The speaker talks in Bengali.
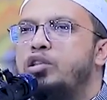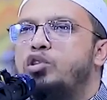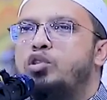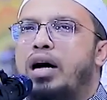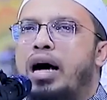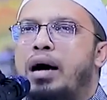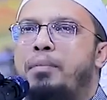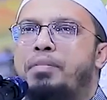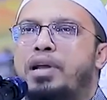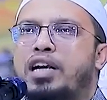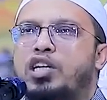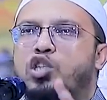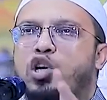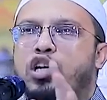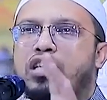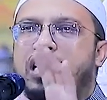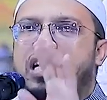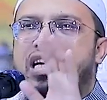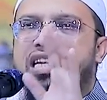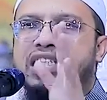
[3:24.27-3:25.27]
তো আমরা
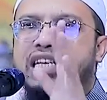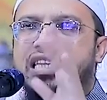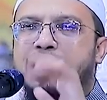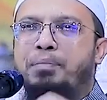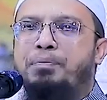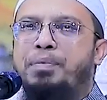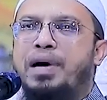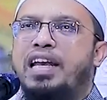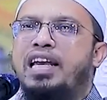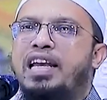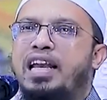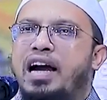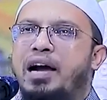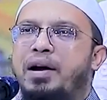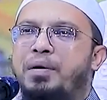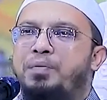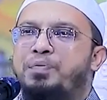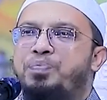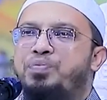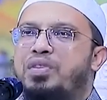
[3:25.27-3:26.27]
শয়তানের সাথে পারি না
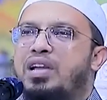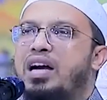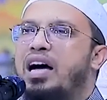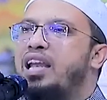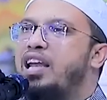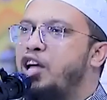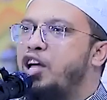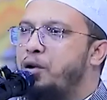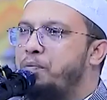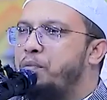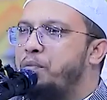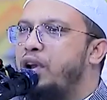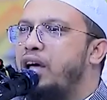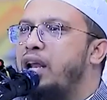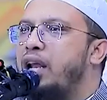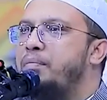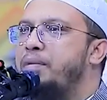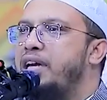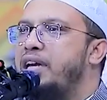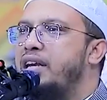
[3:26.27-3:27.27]
আল্লাহ রব্বুল
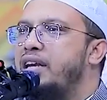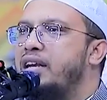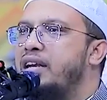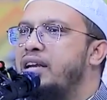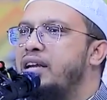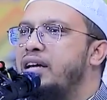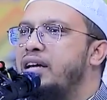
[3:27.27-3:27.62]
আলমিন